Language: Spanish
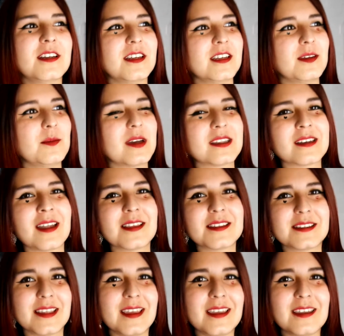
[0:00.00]
Eh, me
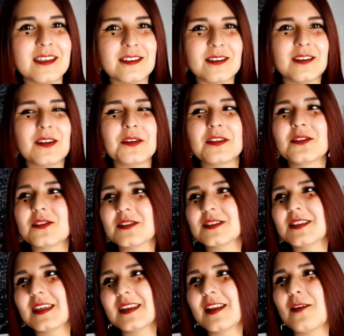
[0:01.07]
atrasé y estoy grabando
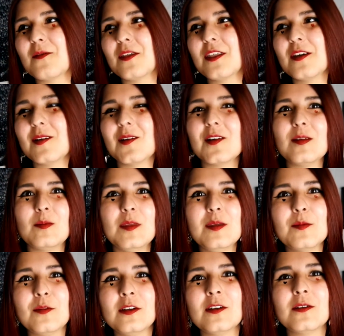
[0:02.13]
recién el video hoy
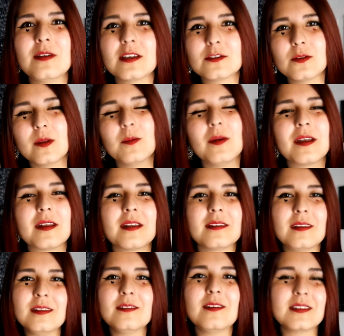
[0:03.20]
mismo y lo voy a subir más
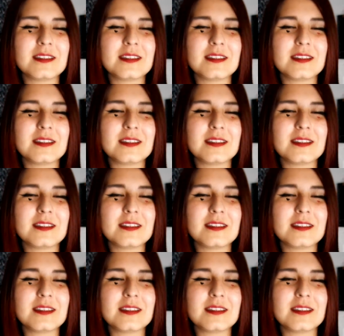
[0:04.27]
ratito,